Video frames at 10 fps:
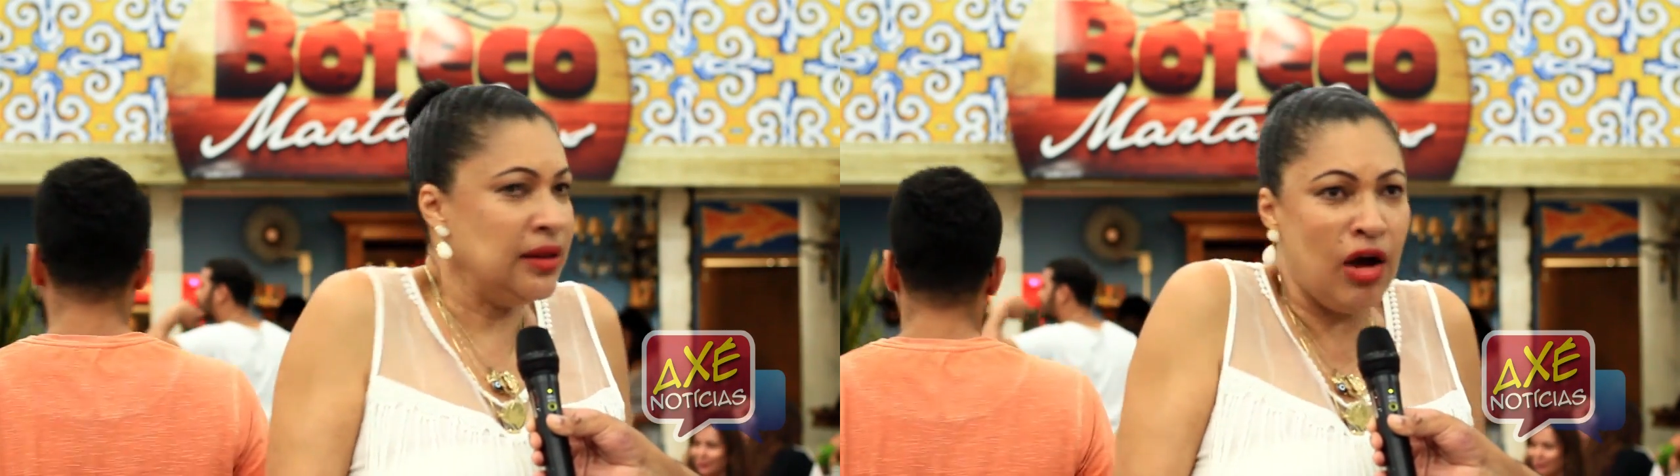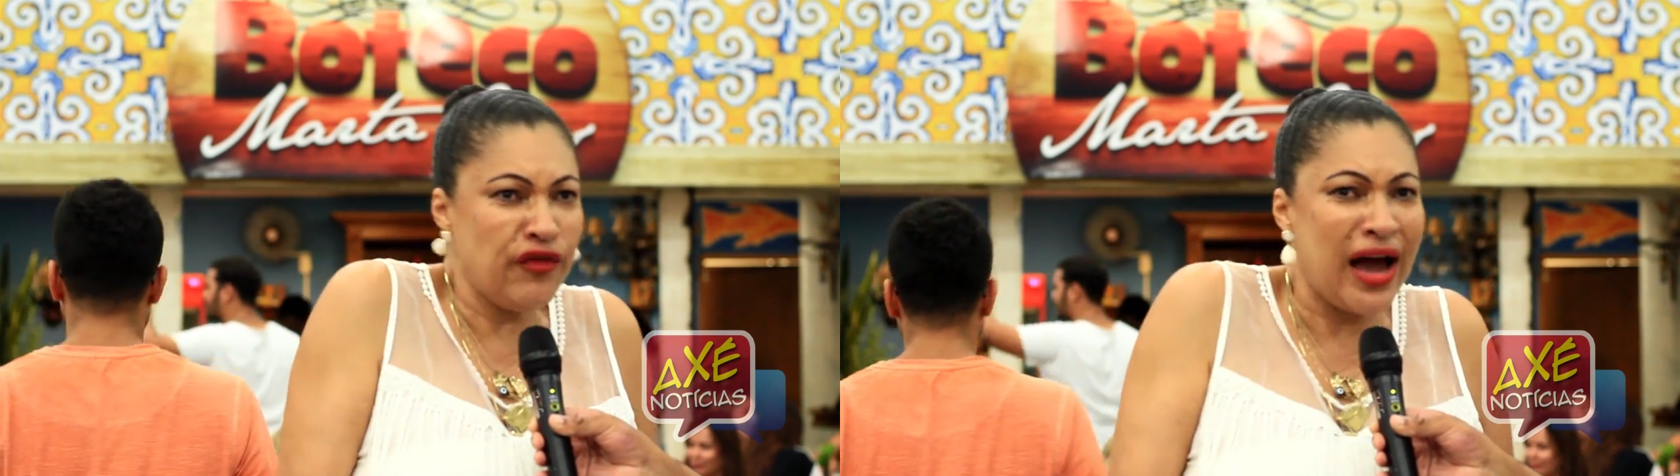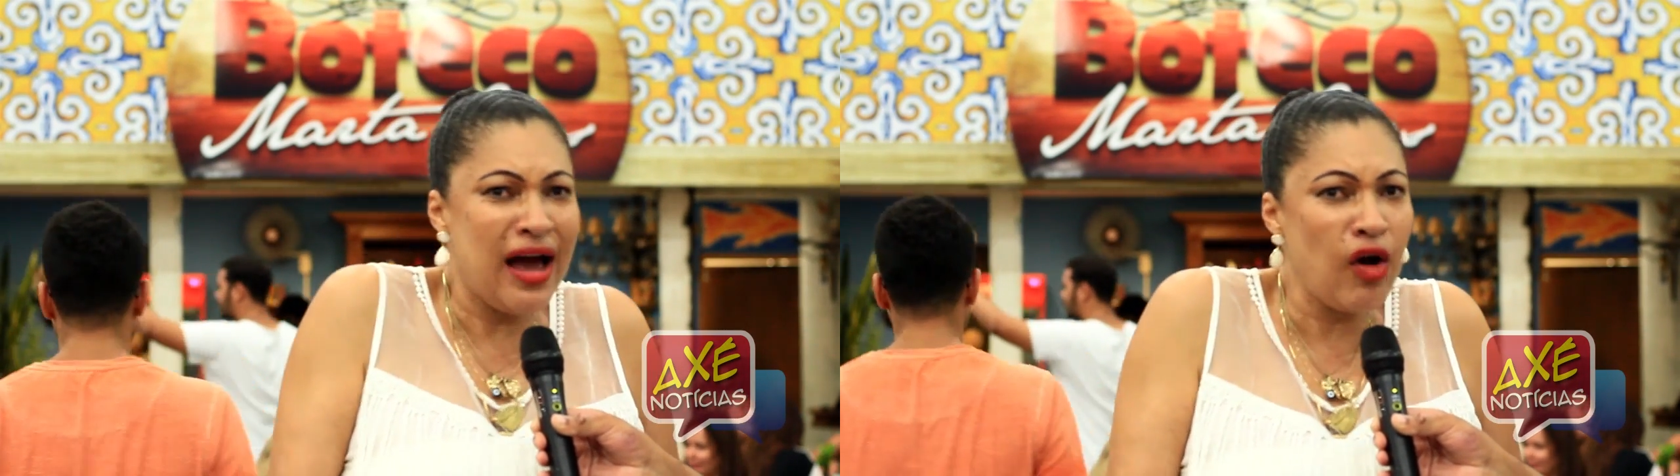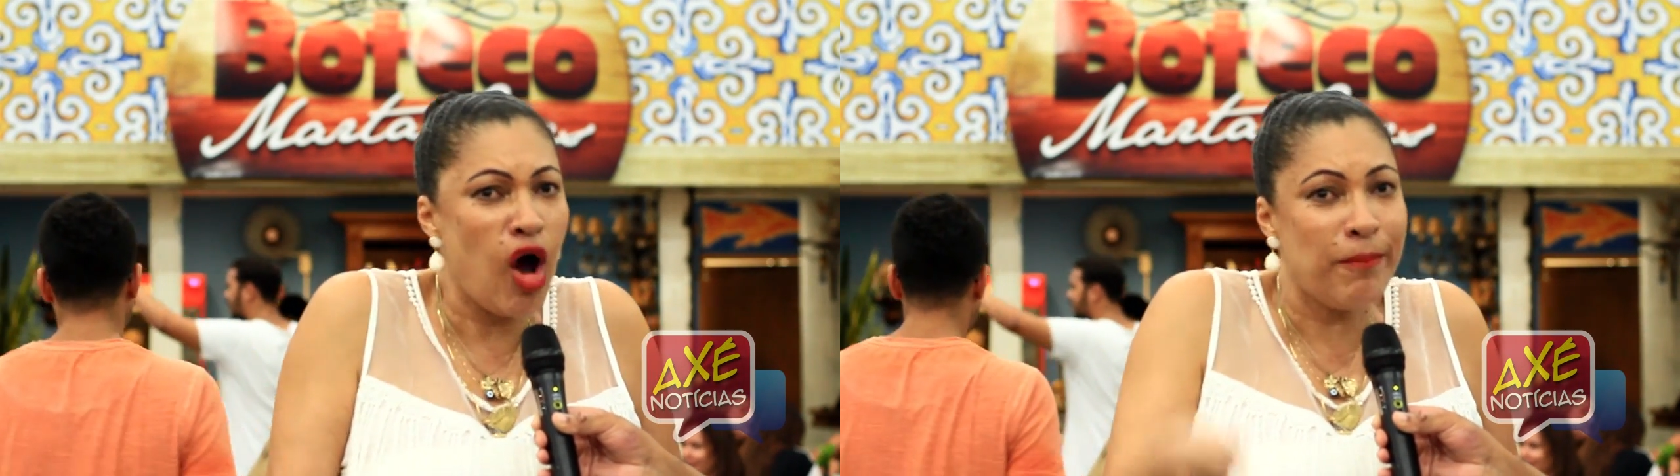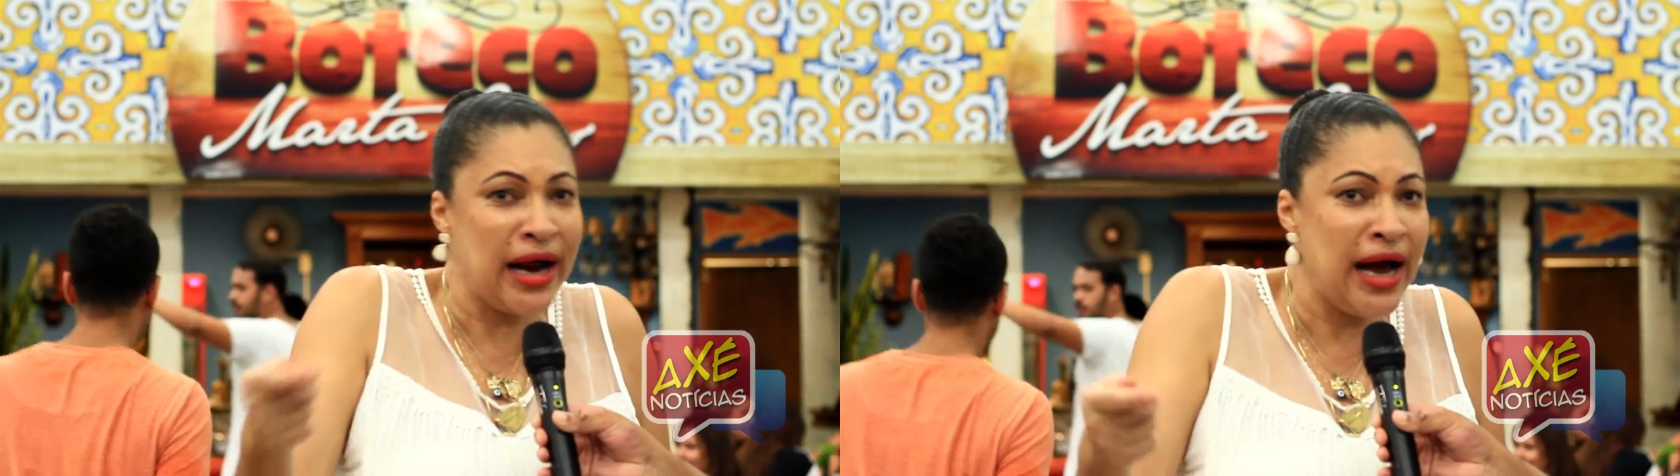Não ficar
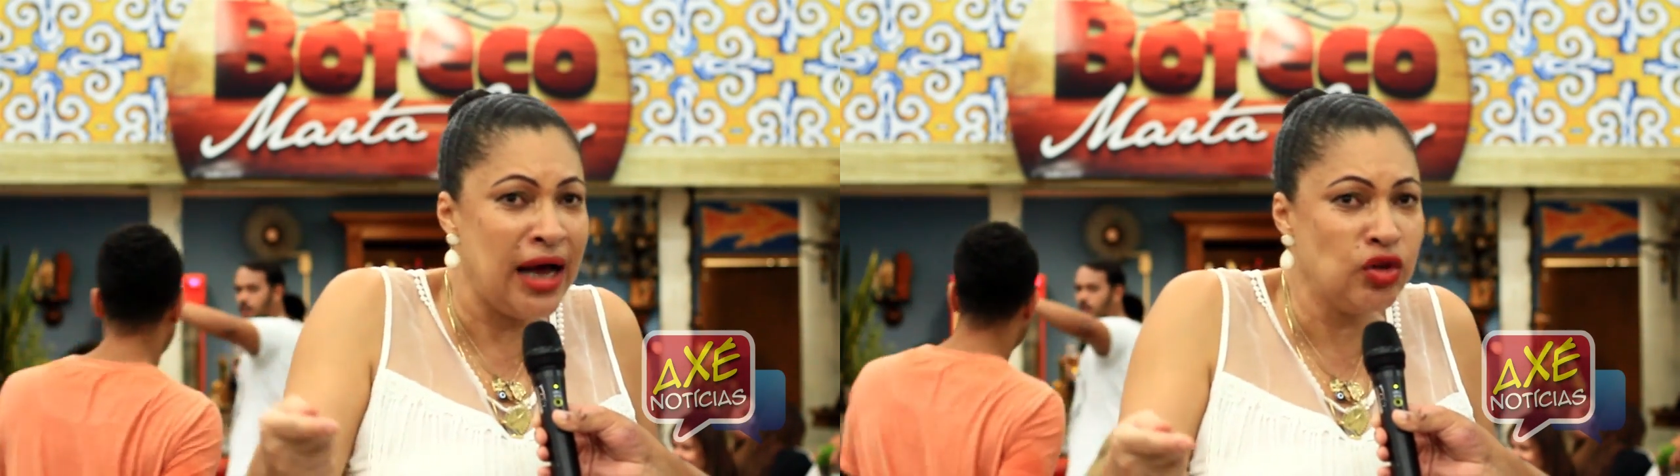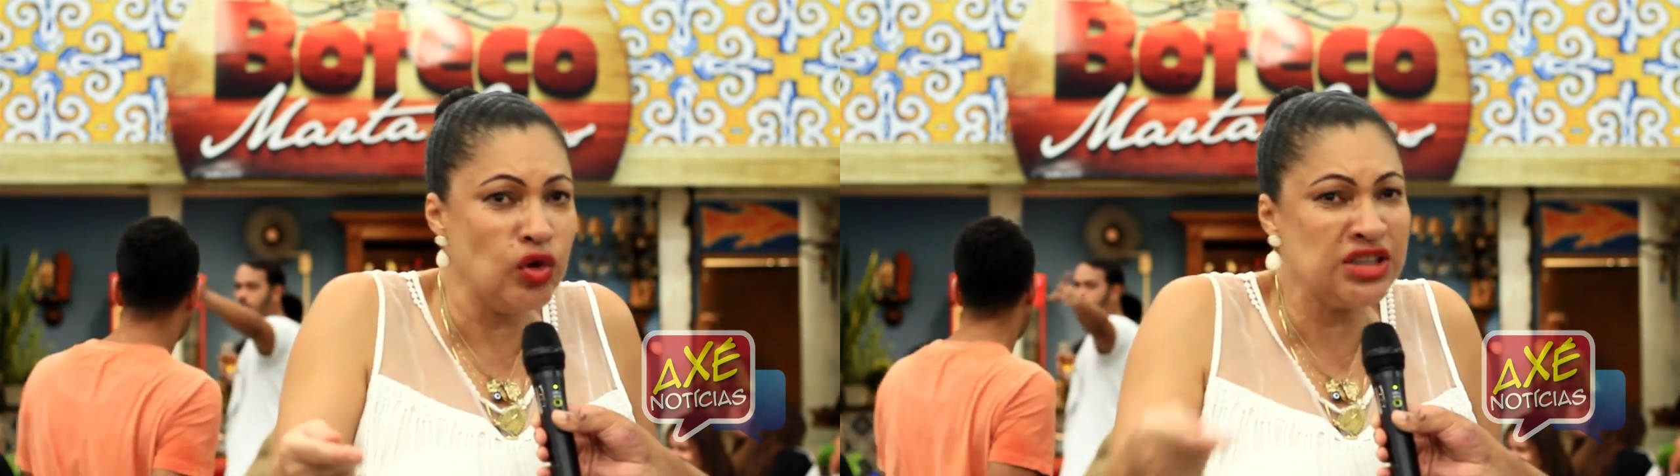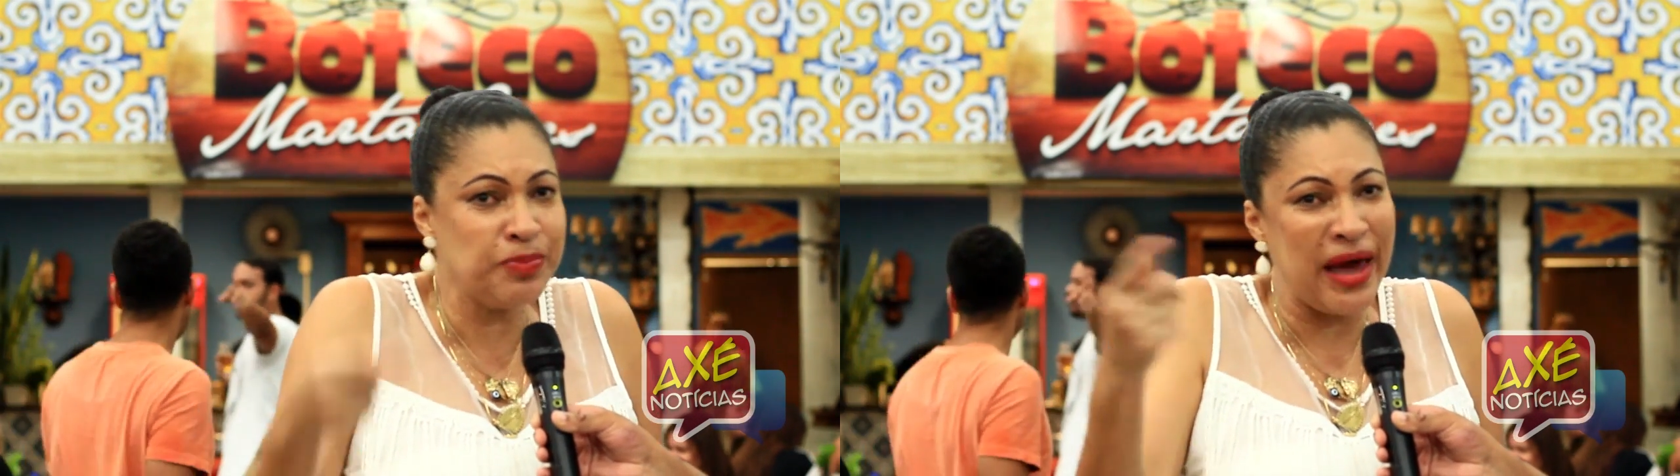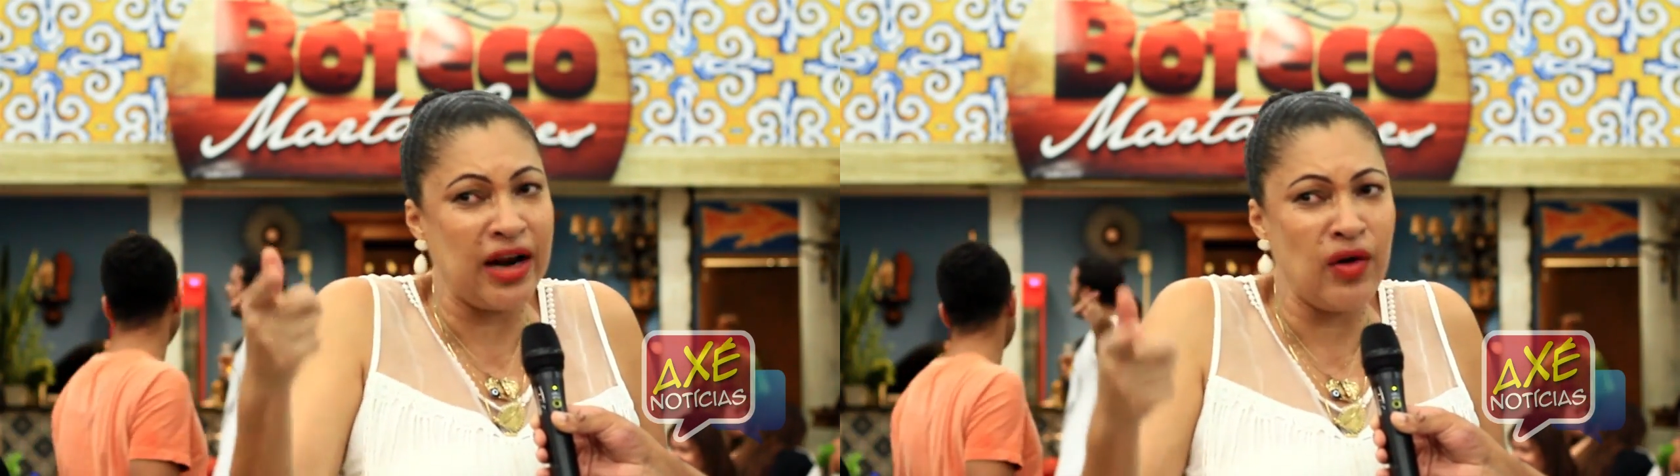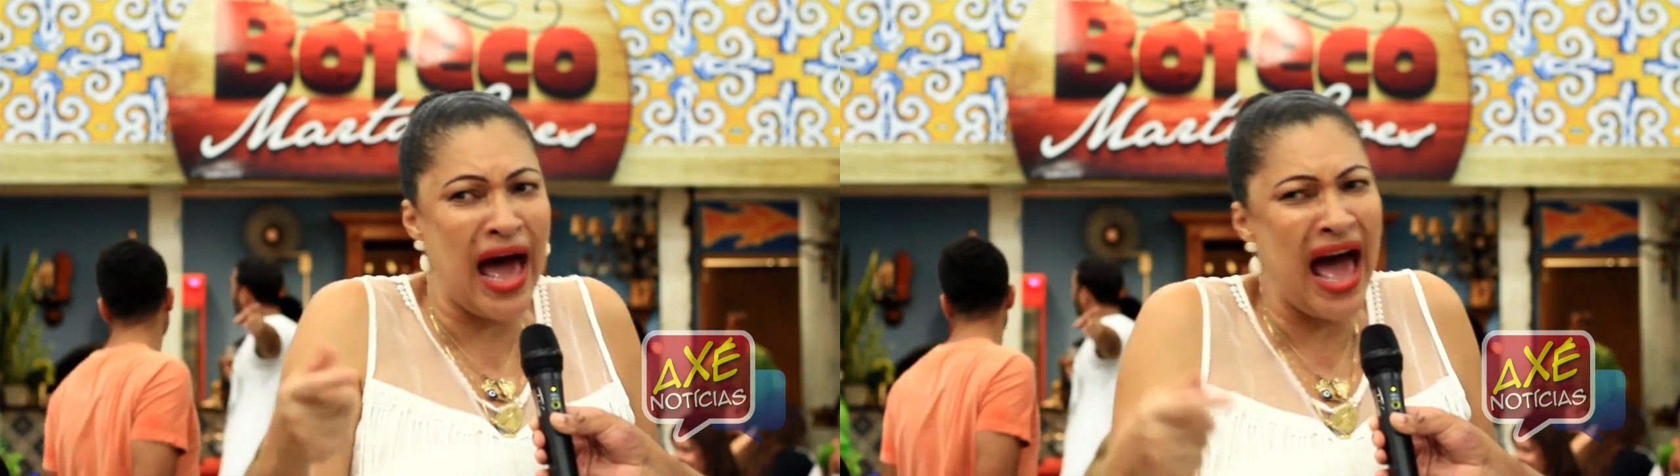cobrando,
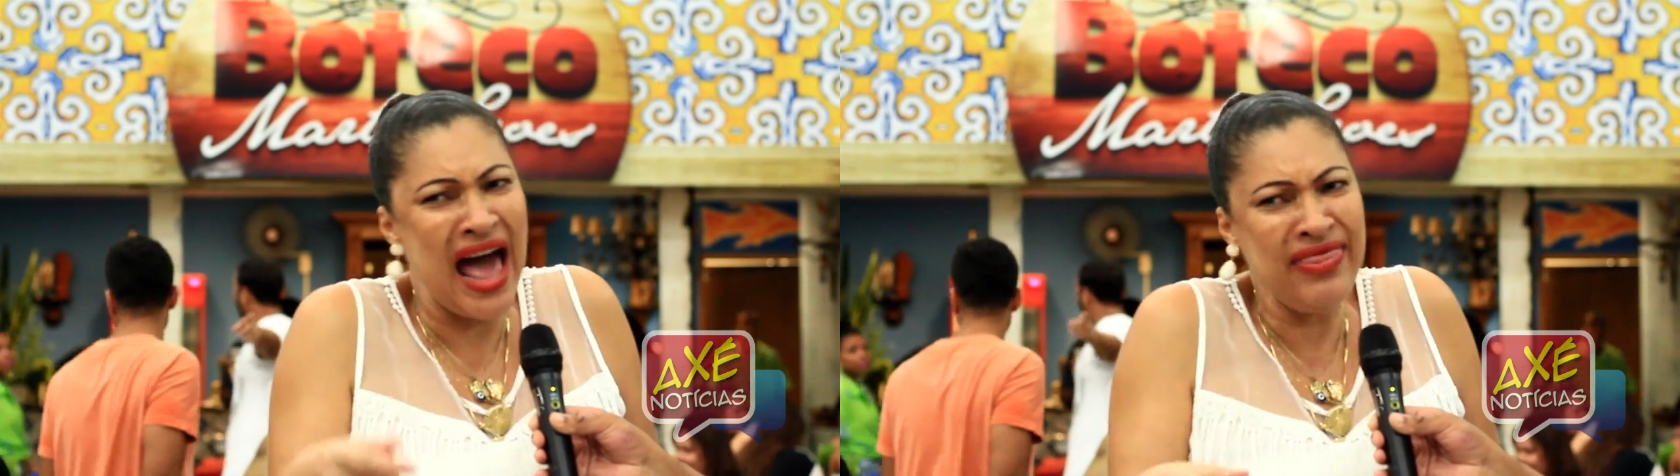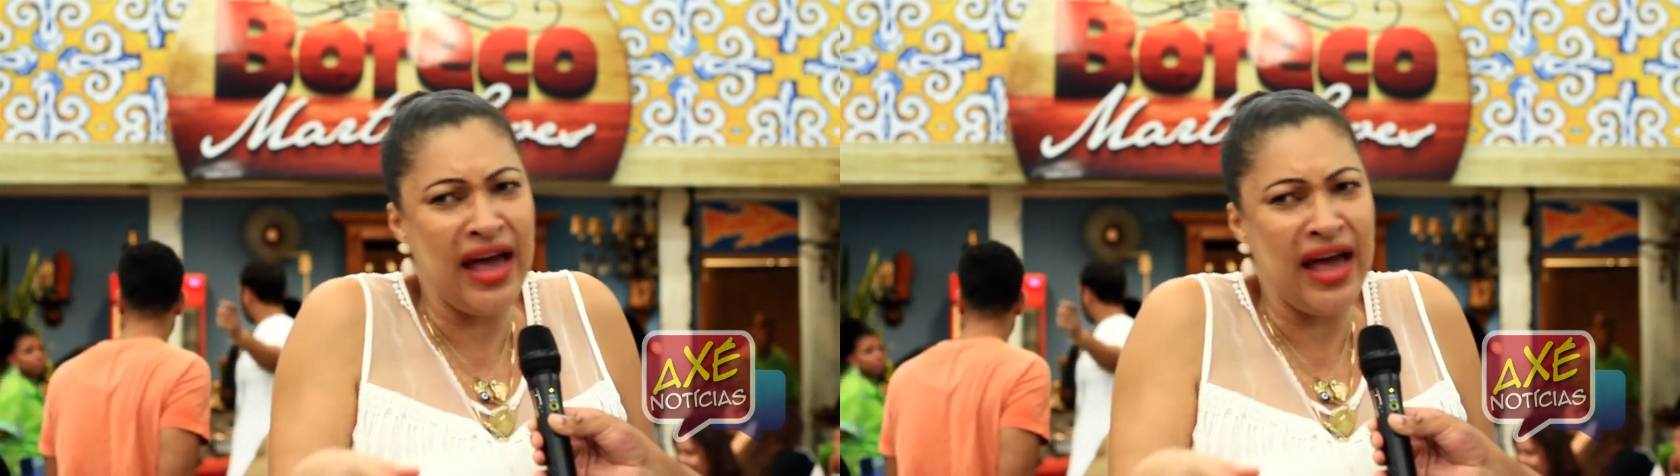esperando, ah,